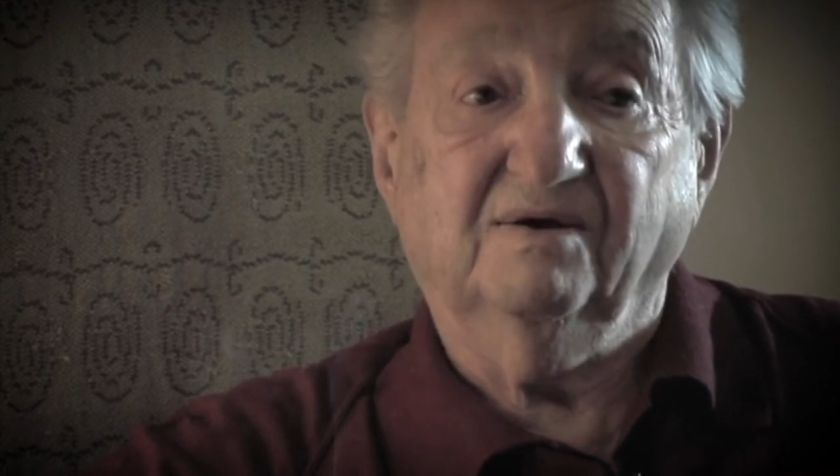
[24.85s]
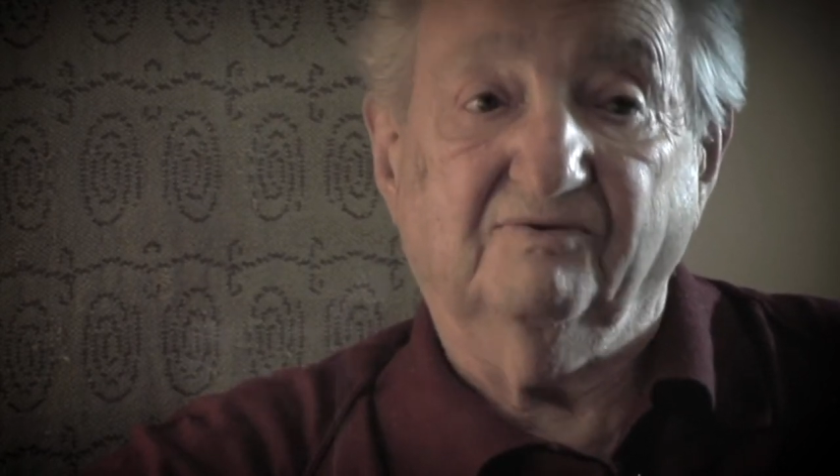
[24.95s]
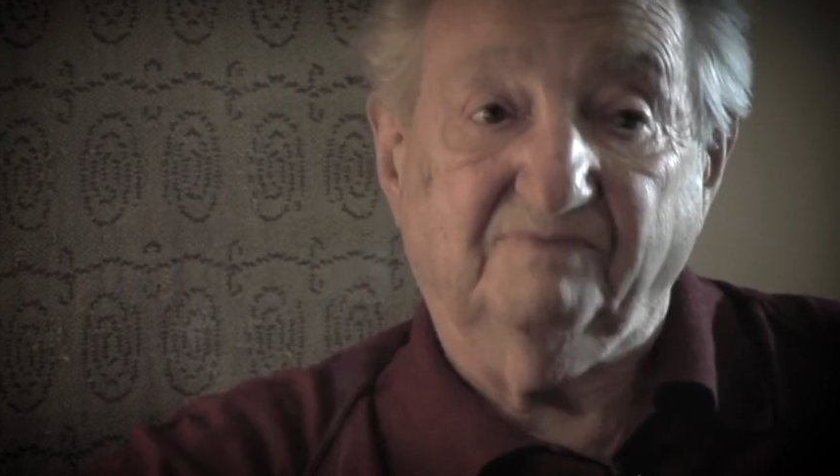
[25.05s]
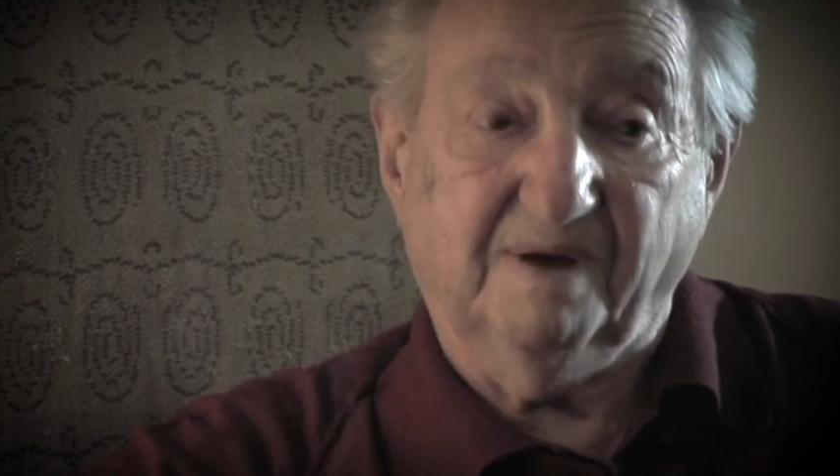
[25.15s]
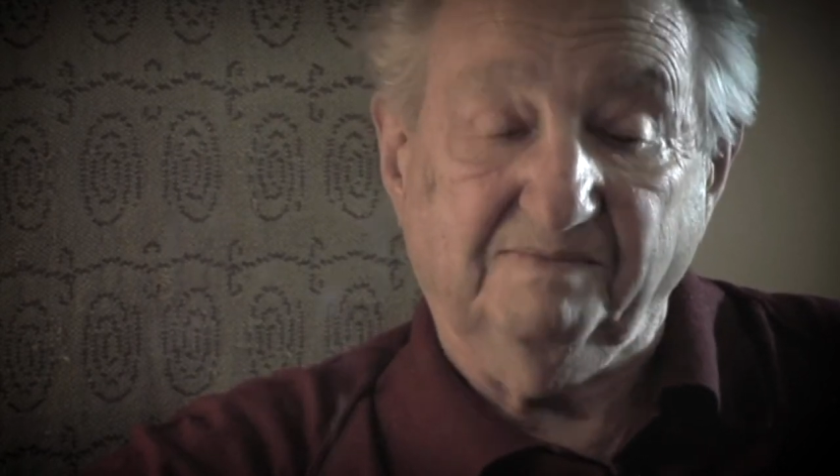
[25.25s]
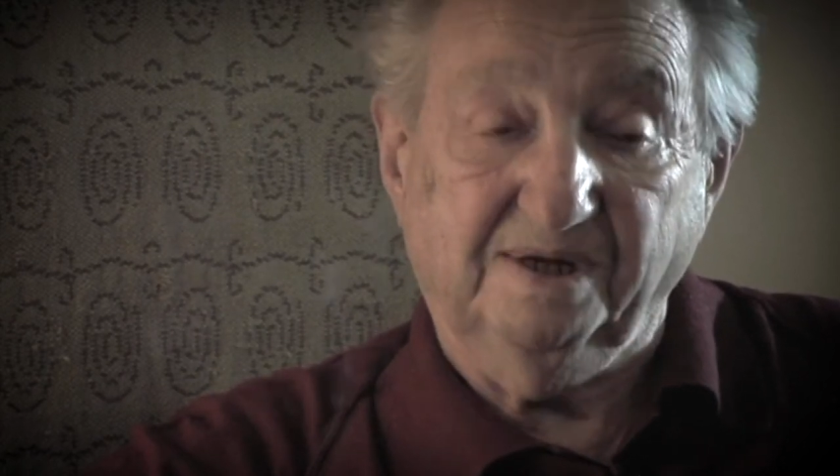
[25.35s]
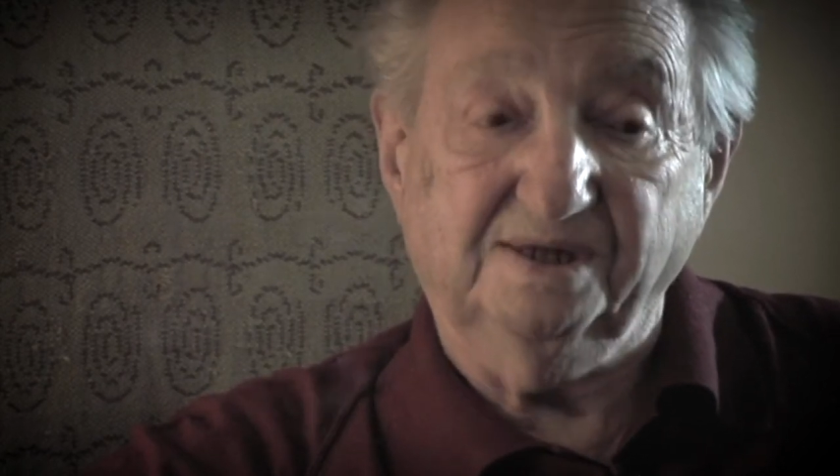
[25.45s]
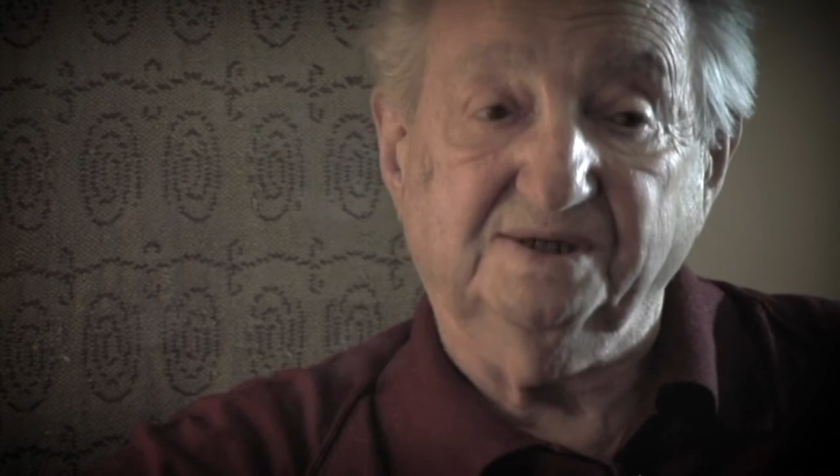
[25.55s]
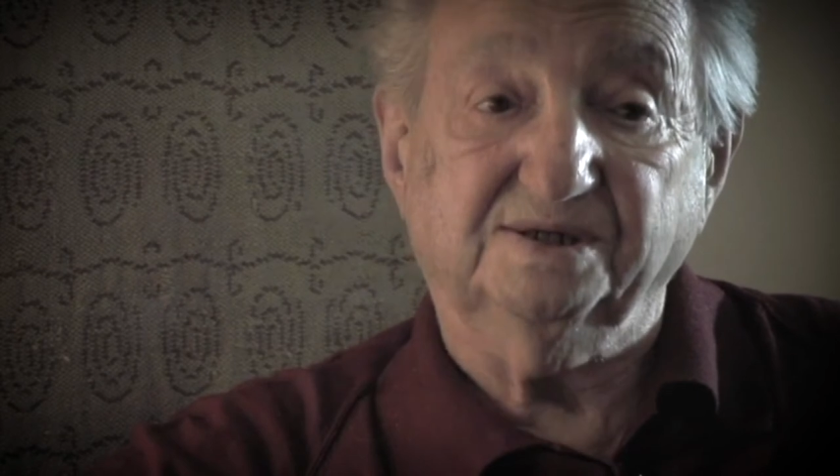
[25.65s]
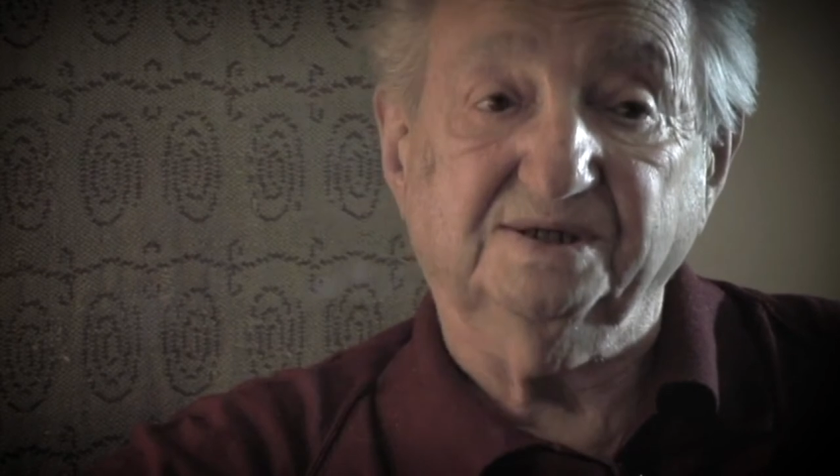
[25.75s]
w
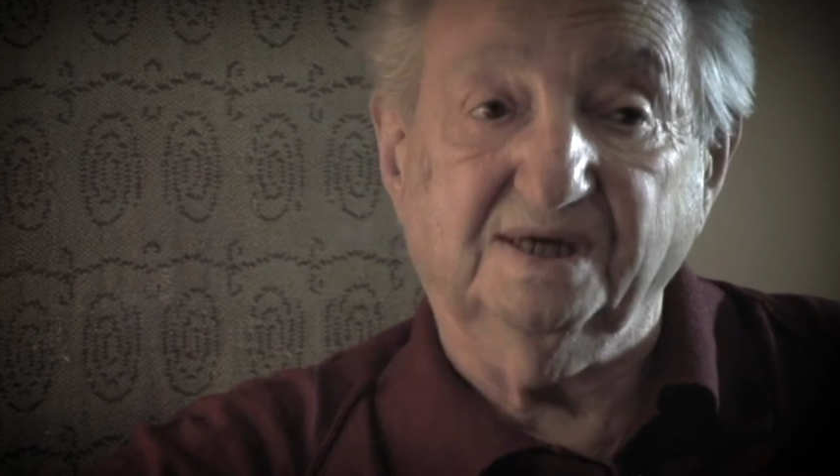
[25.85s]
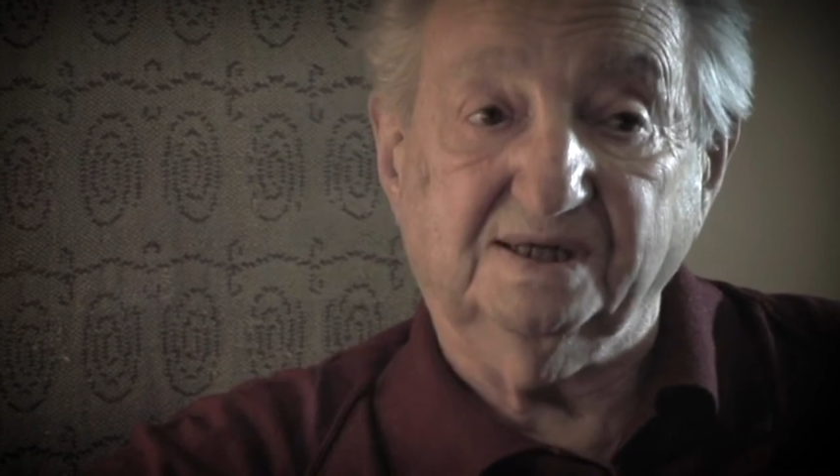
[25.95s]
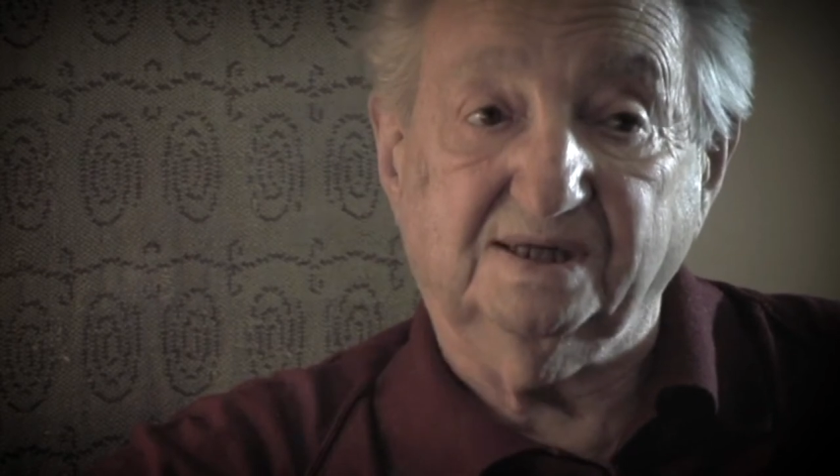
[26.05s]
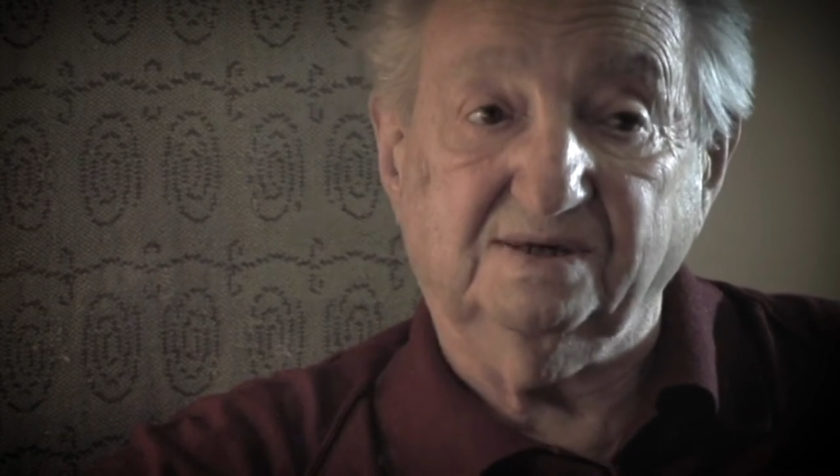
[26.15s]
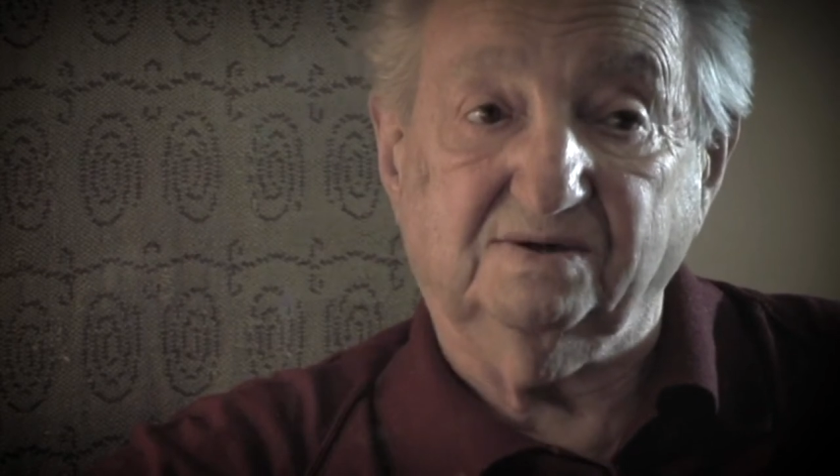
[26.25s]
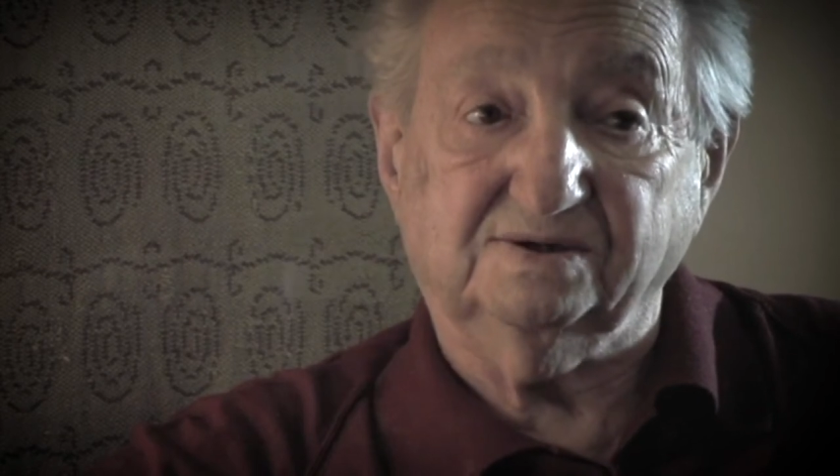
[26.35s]
pamięci nie tylko